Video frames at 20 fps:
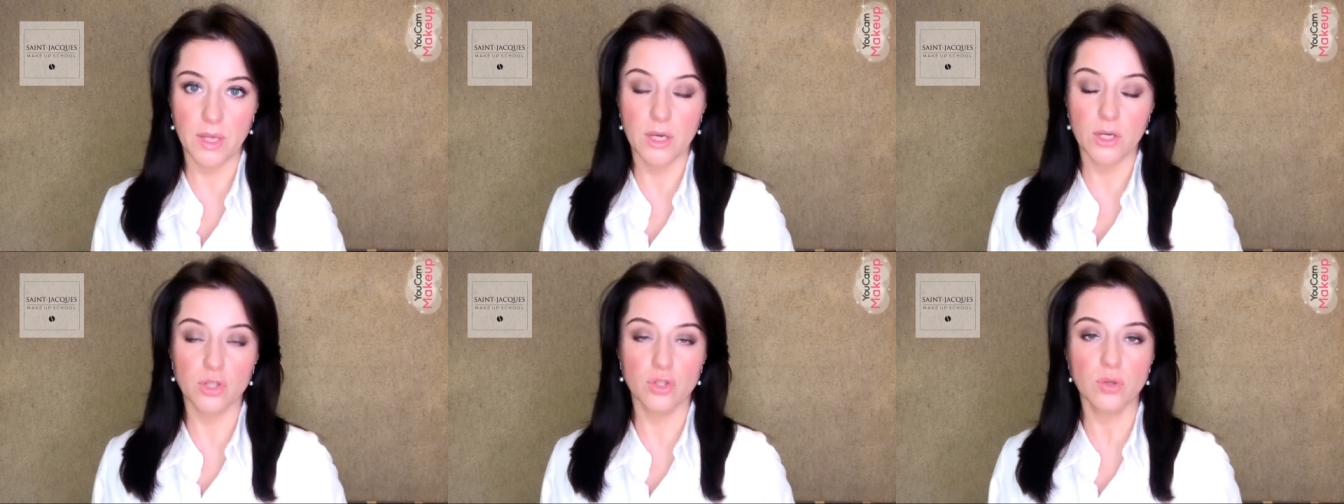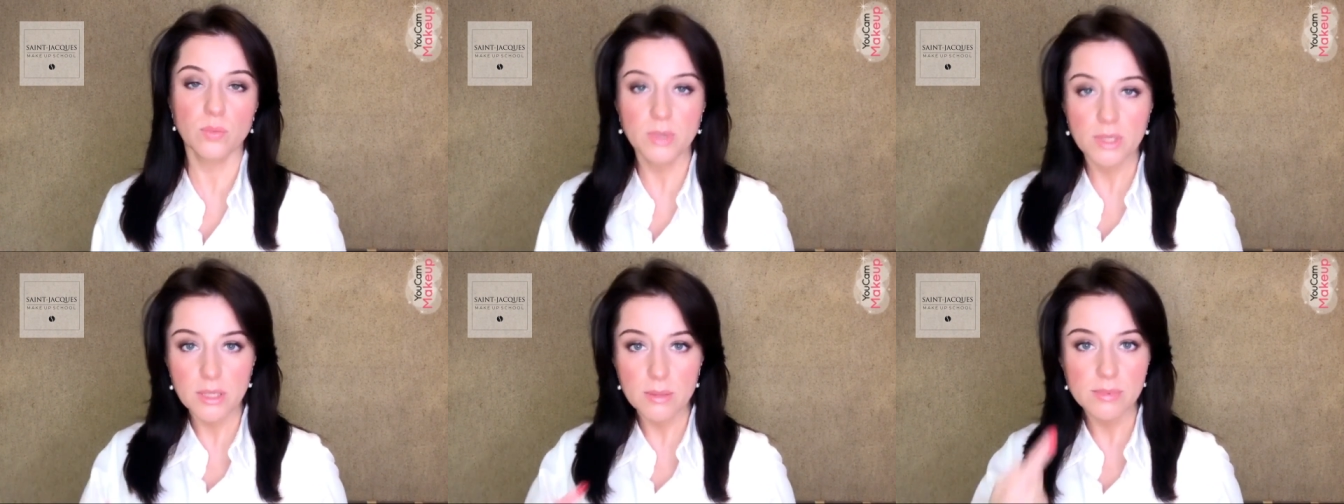
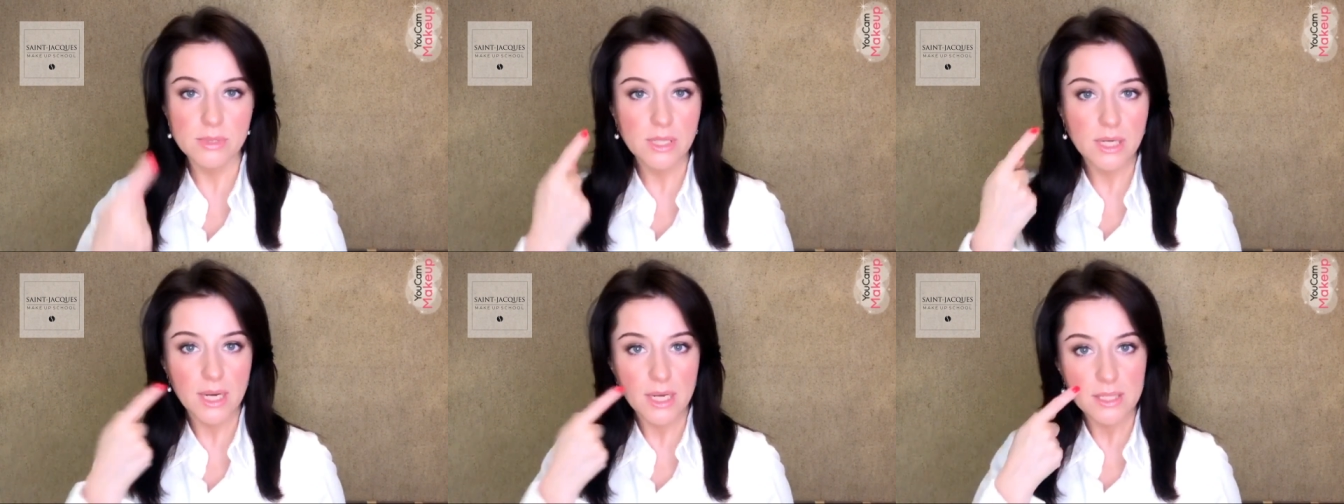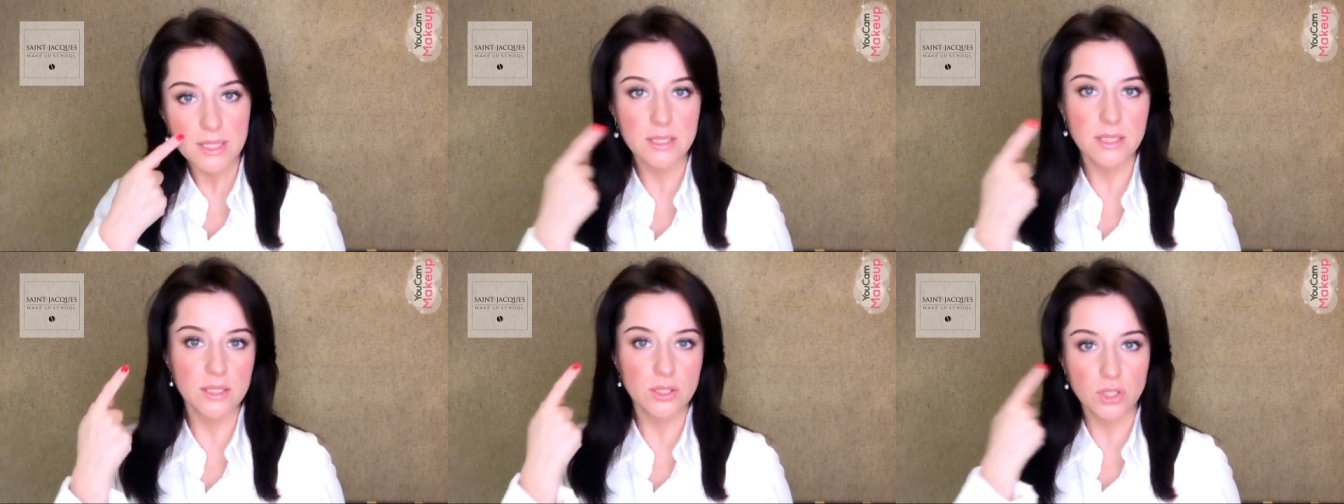Чтобы не было
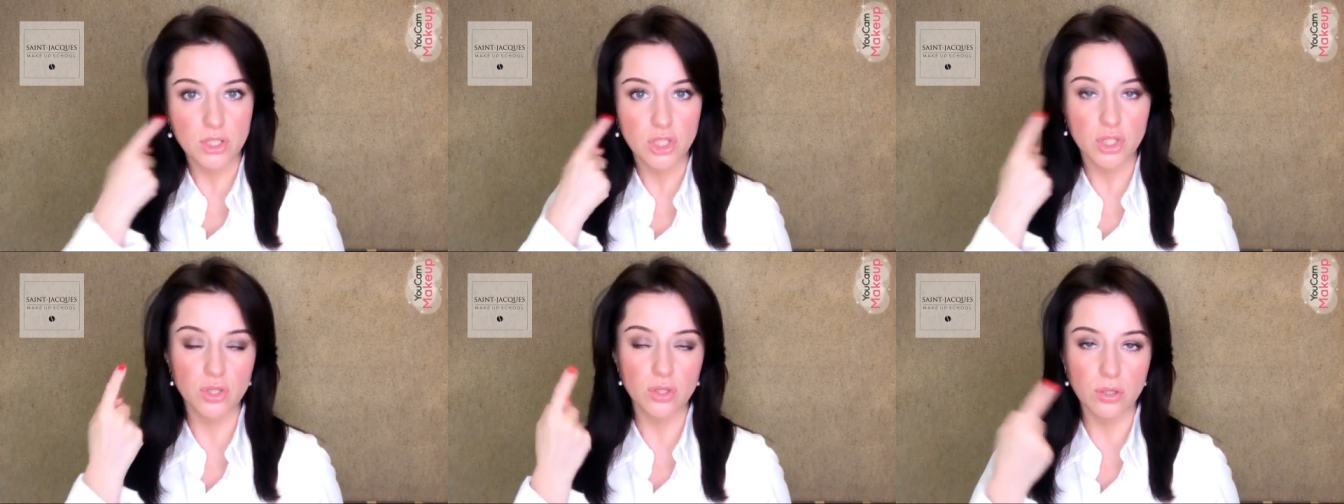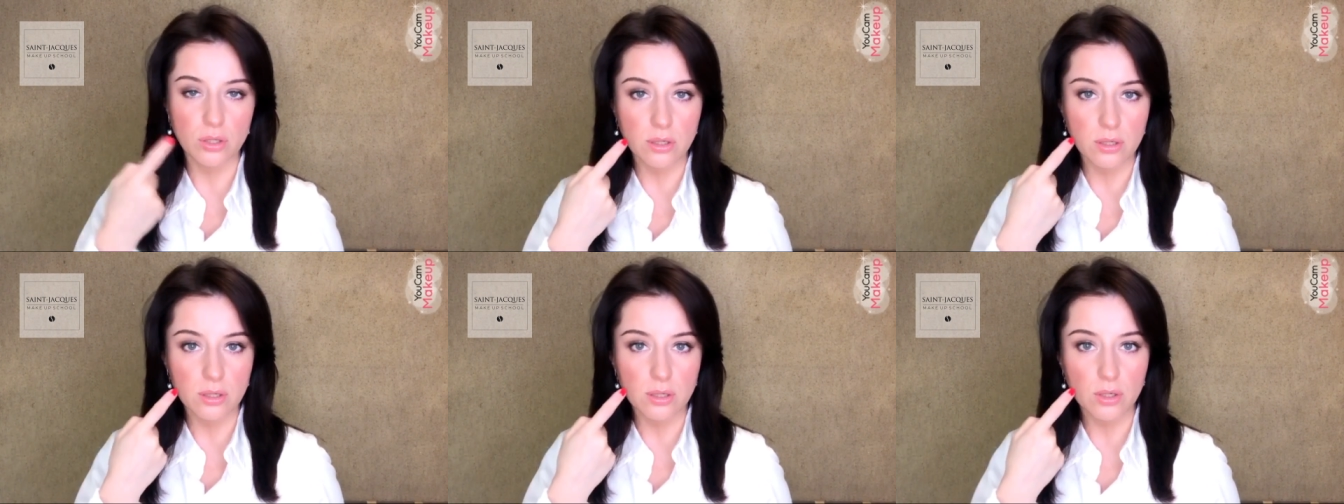разницы с
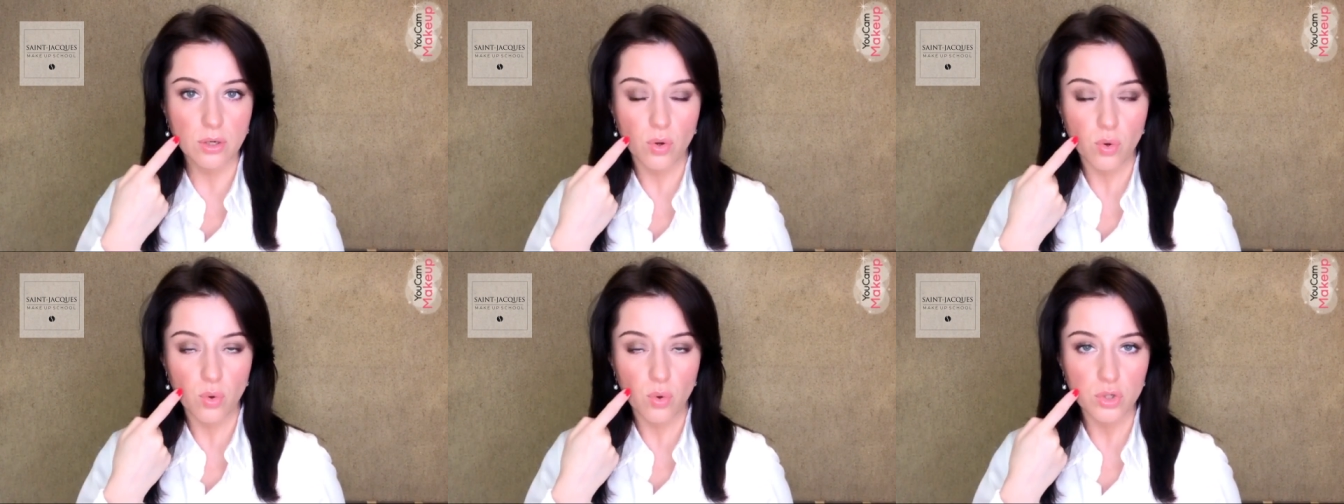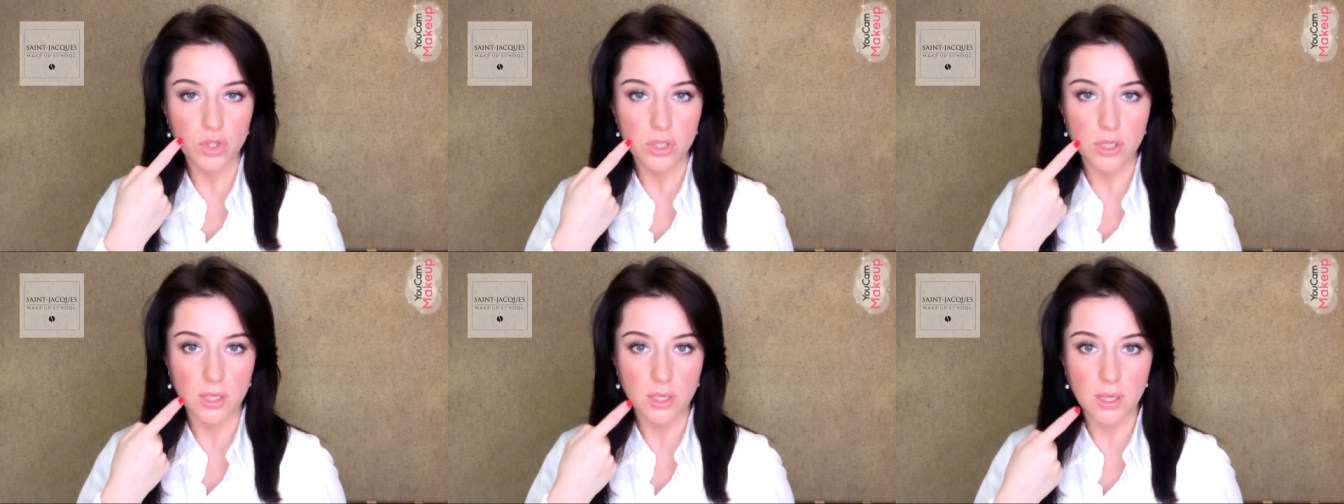э,
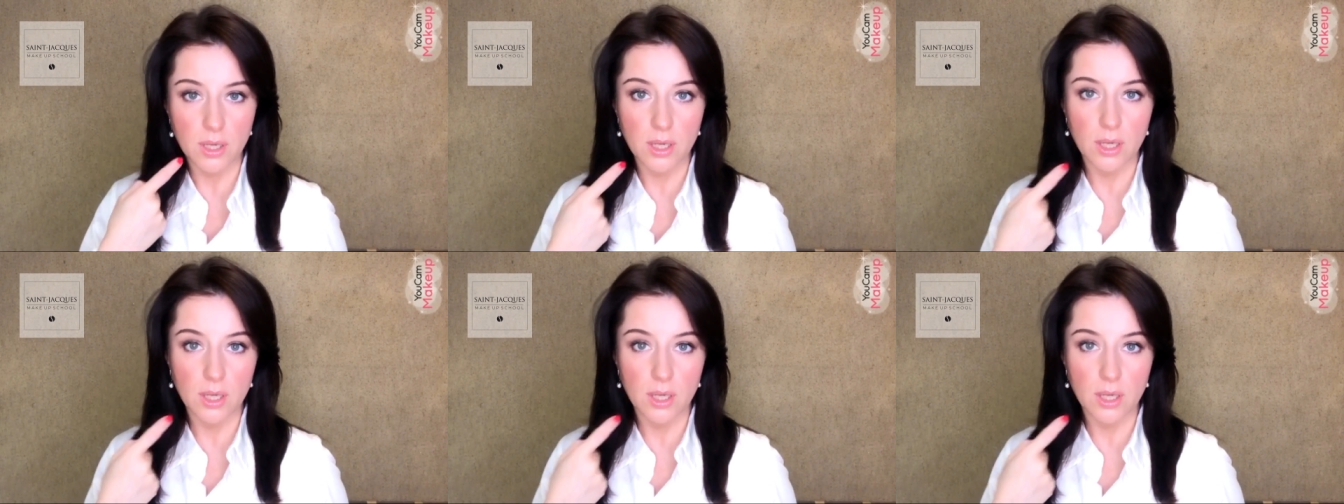кожей,